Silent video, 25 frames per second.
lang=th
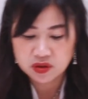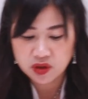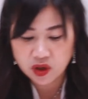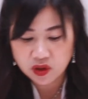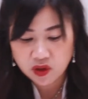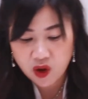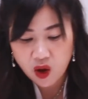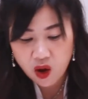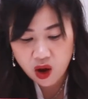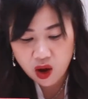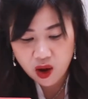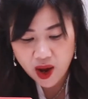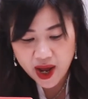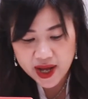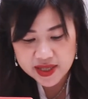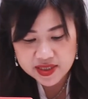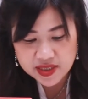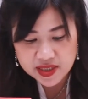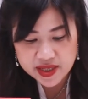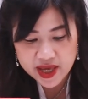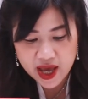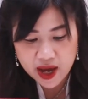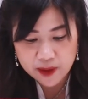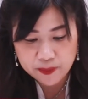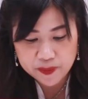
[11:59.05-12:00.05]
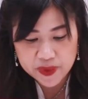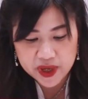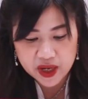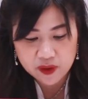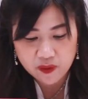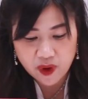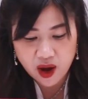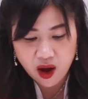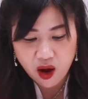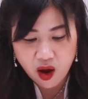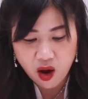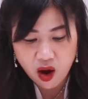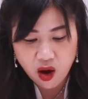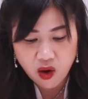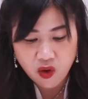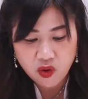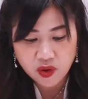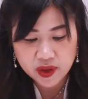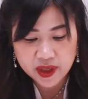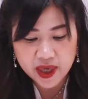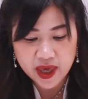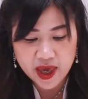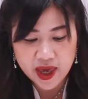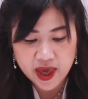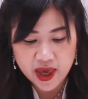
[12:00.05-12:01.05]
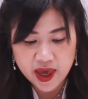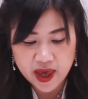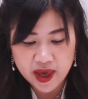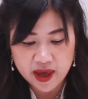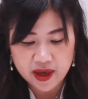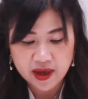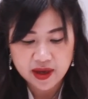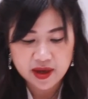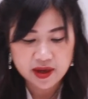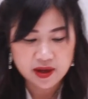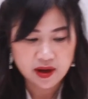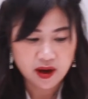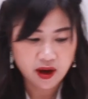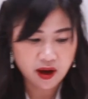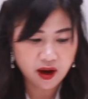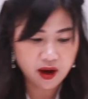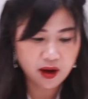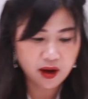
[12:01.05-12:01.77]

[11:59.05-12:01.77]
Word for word: น้องๆเขาอาจจะอยากเปลี่ยนว่าอ๋อโอเคอ